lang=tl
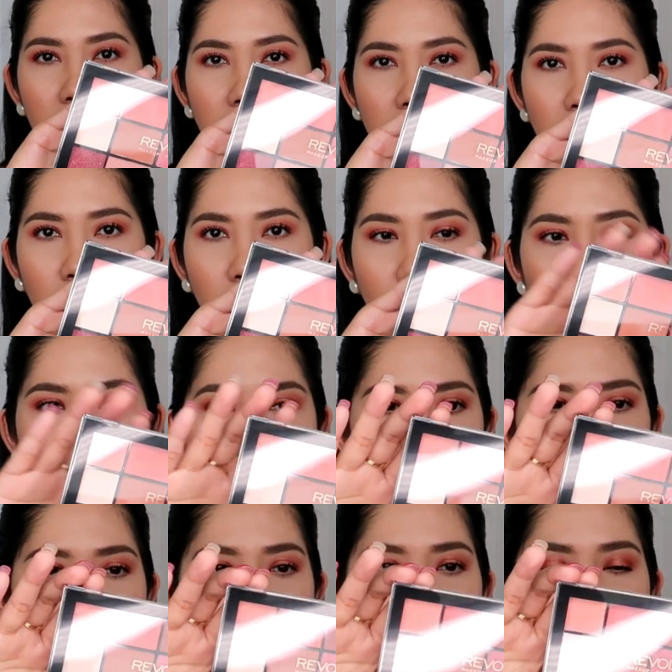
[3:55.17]
Here you go.
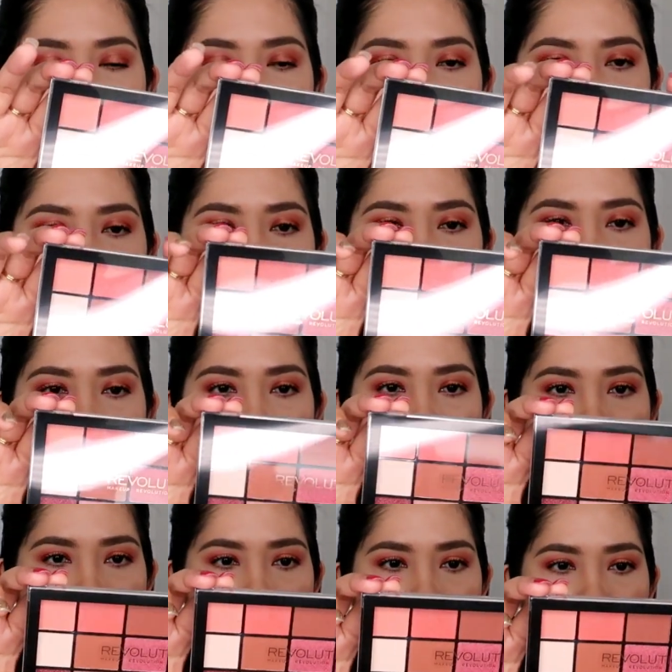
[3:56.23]
And this is in the
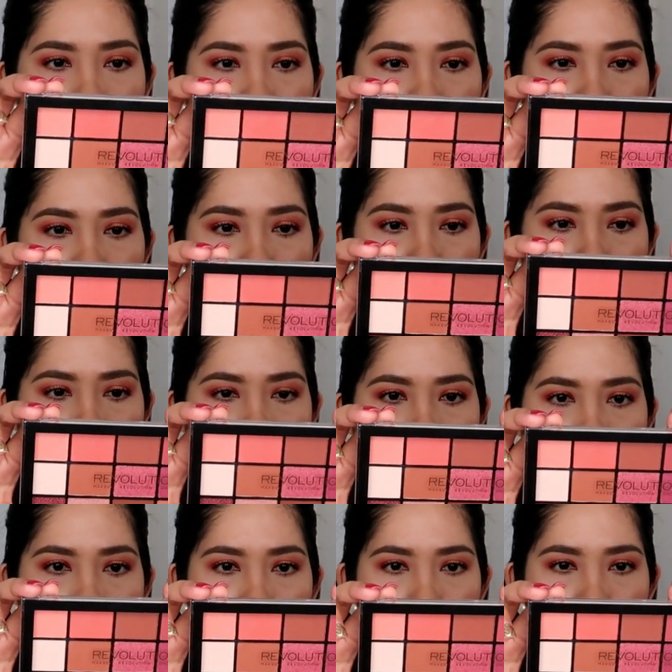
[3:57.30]
shade... Ano
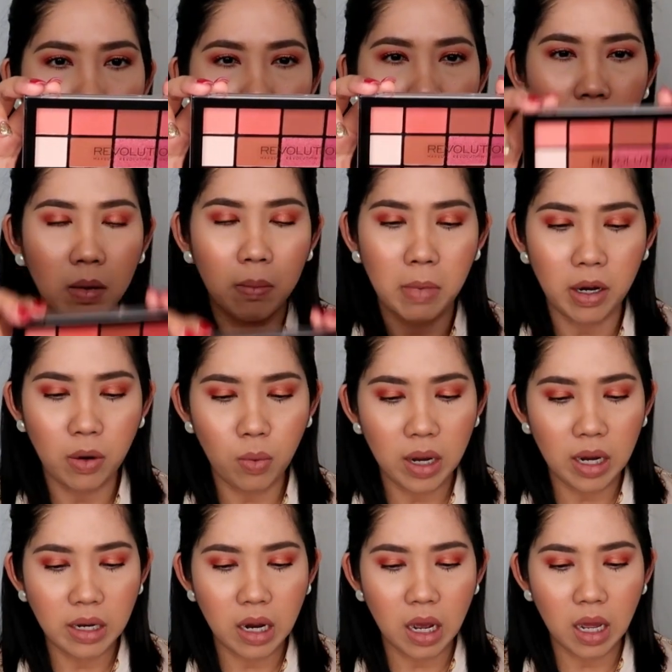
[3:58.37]
ba? Anong
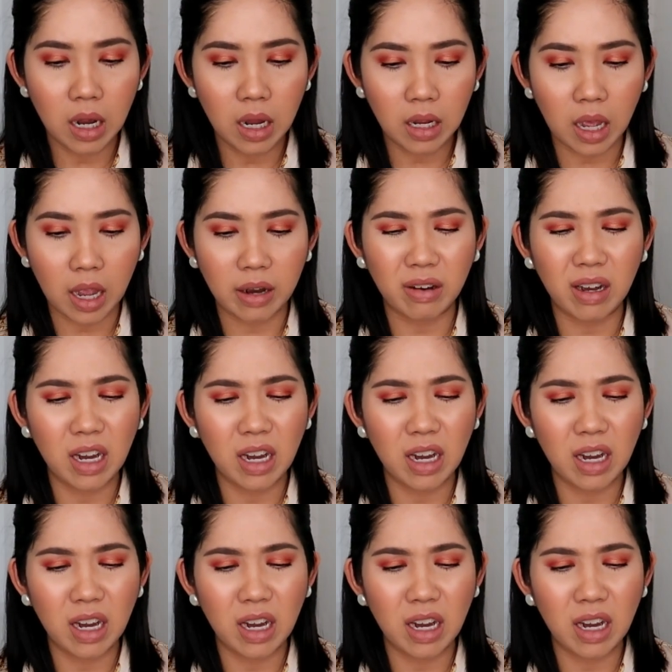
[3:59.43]
wala nakalagay?